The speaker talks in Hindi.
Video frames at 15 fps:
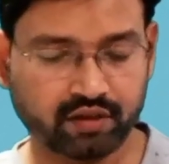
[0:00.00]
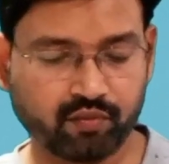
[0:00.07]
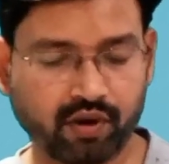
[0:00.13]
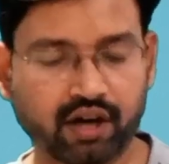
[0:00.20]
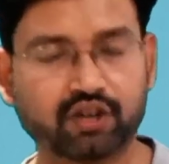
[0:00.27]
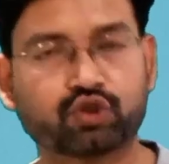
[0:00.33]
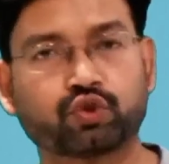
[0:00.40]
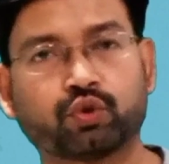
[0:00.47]

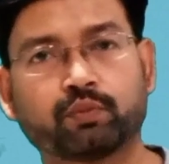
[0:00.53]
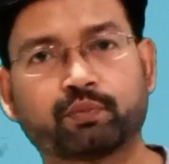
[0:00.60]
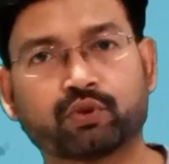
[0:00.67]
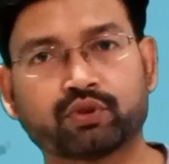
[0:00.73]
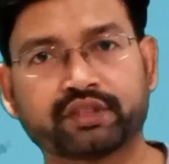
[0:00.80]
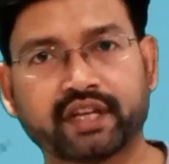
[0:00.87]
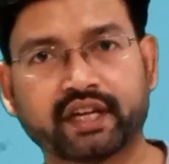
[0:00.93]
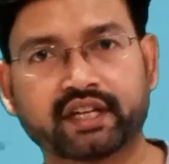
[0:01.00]
रिवॉर्ड जो
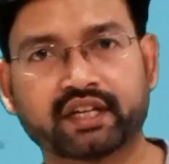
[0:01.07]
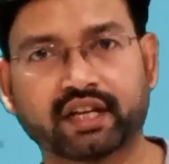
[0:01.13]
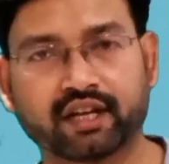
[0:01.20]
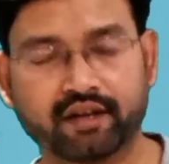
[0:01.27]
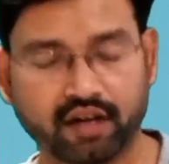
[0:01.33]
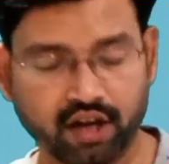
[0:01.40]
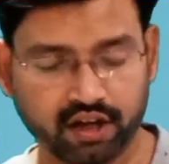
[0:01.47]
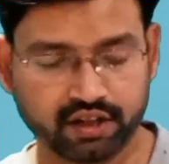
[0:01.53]
प्रोजेक्ट
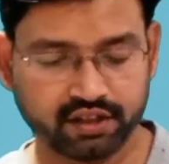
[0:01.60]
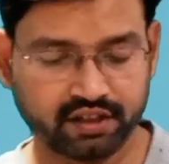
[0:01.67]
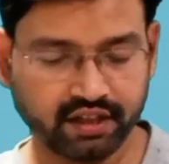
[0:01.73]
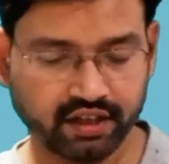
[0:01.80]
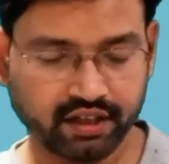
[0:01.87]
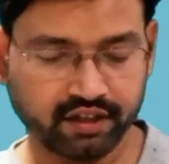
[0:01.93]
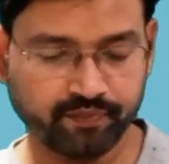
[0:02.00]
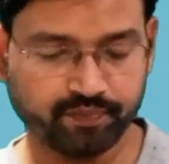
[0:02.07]
है
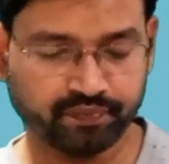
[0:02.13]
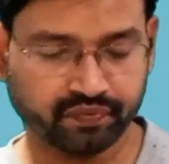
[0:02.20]
ये